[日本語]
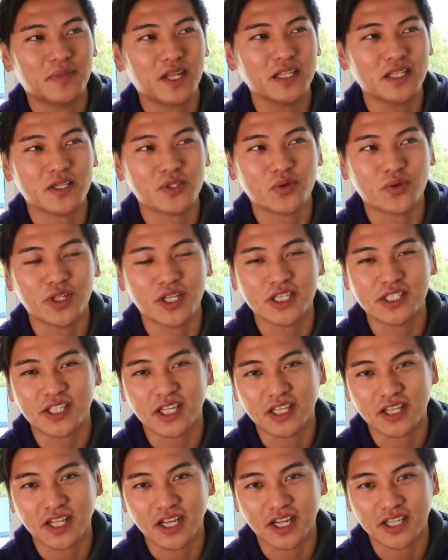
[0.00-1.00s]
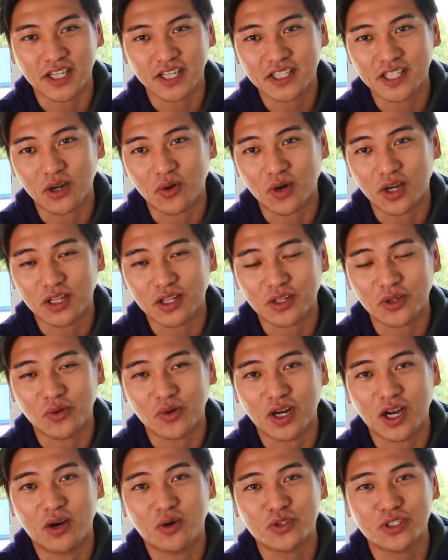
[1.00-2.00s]
なんでそんな意思決定ができたのかっていう
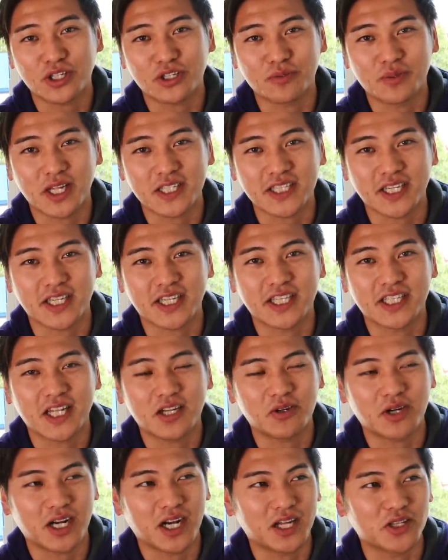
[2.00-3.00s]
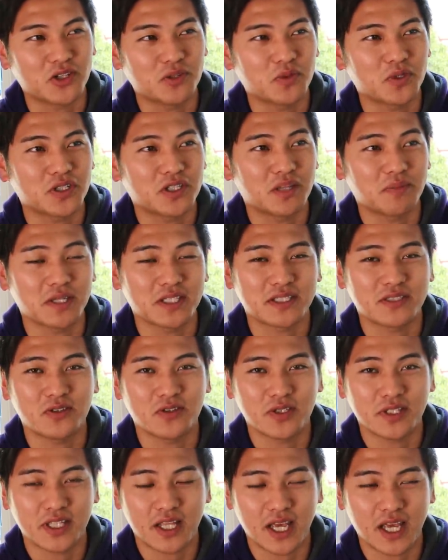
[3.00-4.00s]
のが、おそらく皆さん気になるかなと思ってます
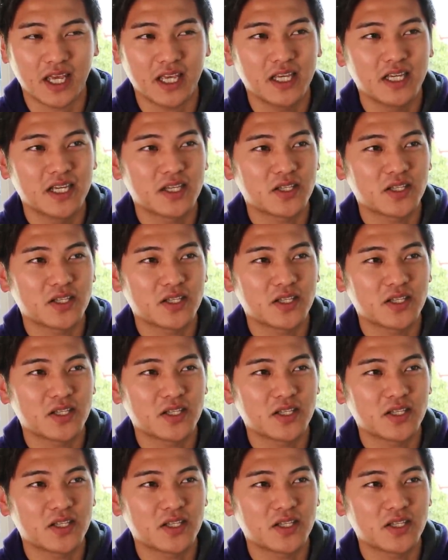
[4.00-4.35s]
ので、